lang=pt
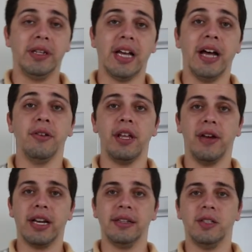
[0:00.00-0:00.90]
comentário,
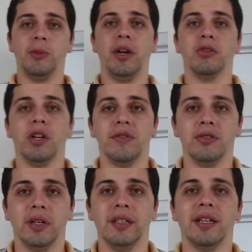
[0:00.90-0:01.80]
eu agradeço pela sua
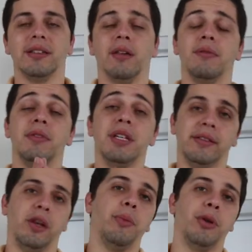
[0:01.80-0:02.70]
visualização e
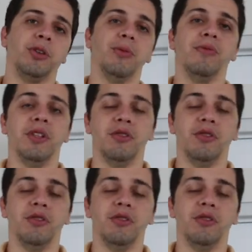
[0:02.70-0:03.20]
até o próximo